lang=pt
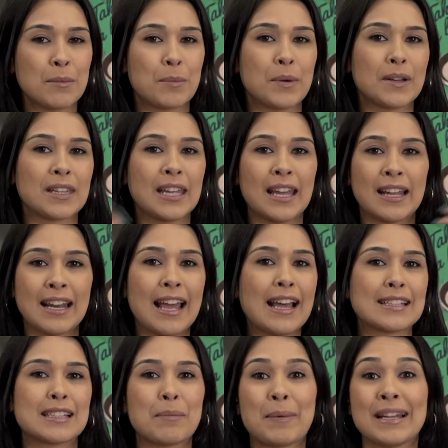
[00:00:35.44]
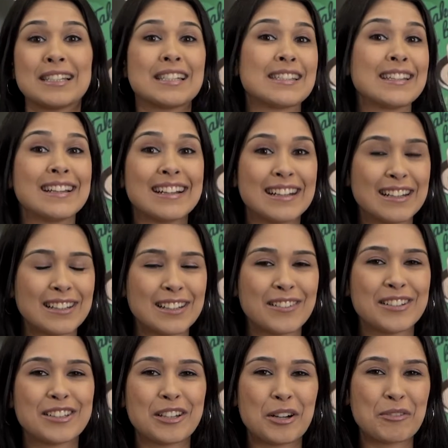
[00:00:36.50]
porque, né, as aparências
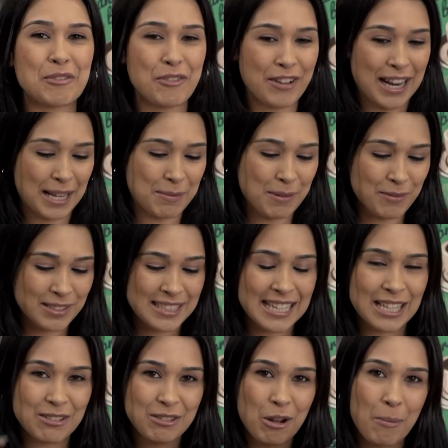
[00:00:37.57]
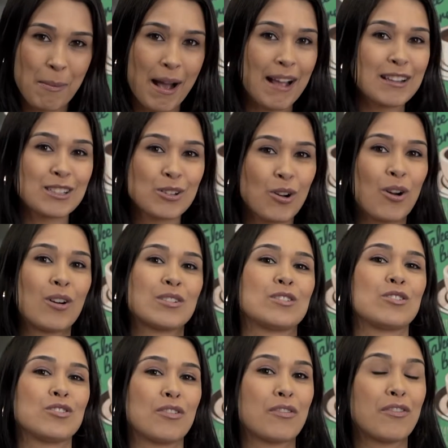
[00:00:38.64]
enganam. Então eu vou falar aqui para vocês o que eu mais
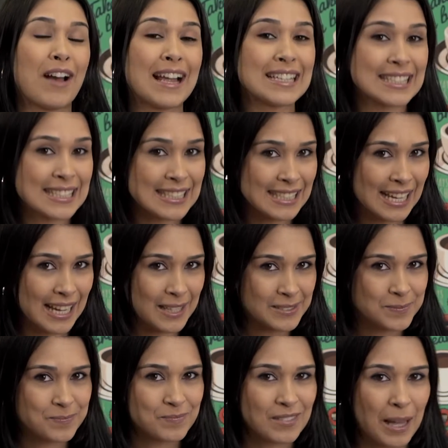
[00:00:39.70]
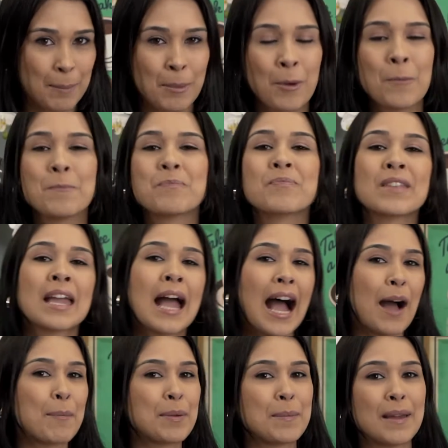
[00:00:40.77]
gosto de fazer, tá bom?
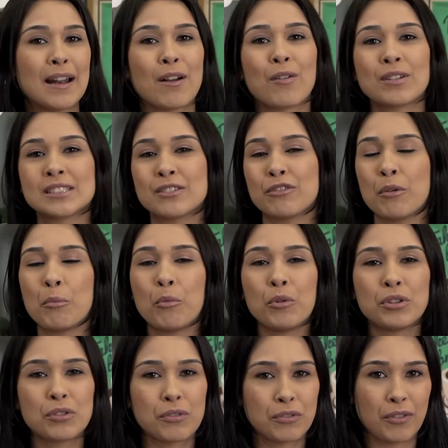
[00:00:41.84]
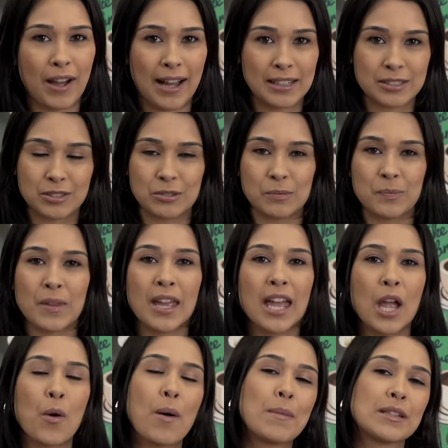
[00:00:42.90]
A primeira coisa foi muito fácil.
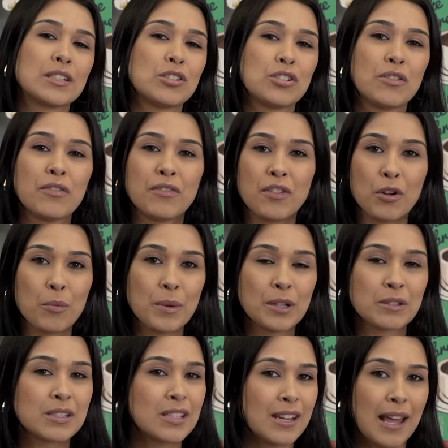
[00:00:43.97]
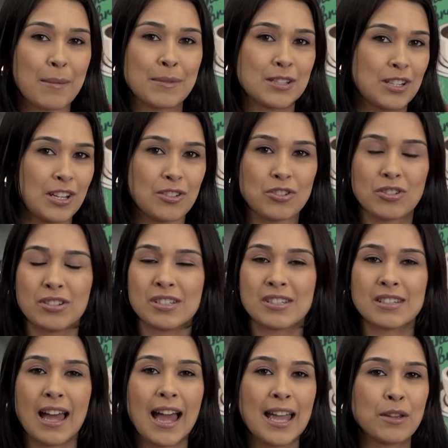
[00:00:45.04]
Eu amo assistir filme no cinema, gente.
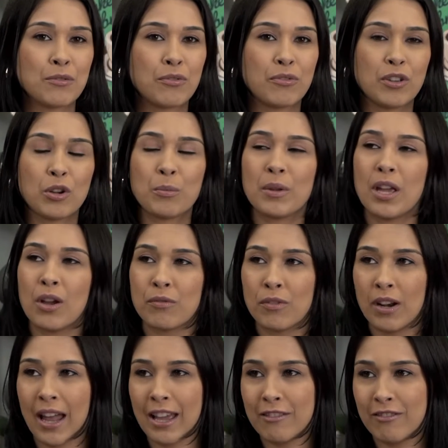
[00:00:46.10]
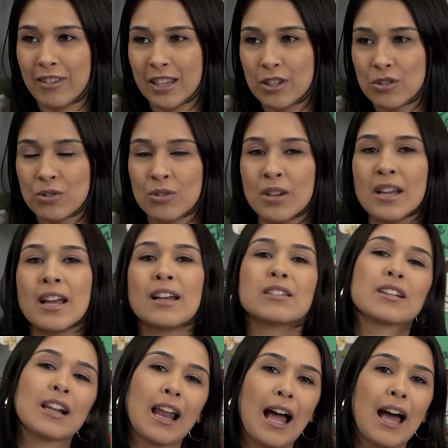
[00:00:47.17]
Sai o filme, eu vou lá e vejo.
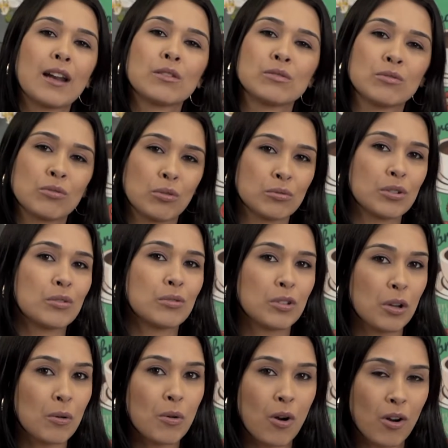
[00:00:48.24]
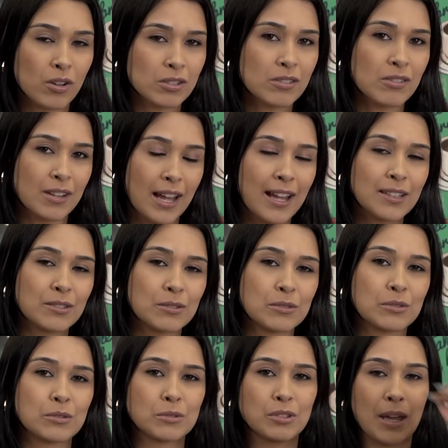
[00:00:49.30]
Claro, do conteúdo que eu gosto, né?
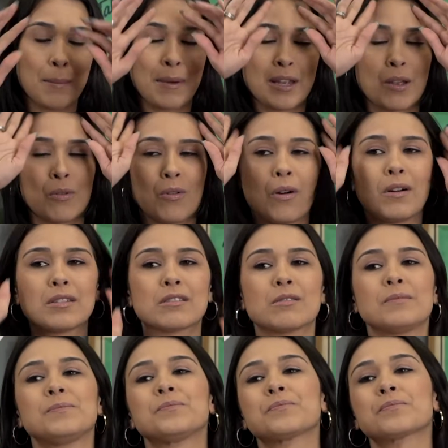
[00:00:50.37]
Do, do tema que eu gosto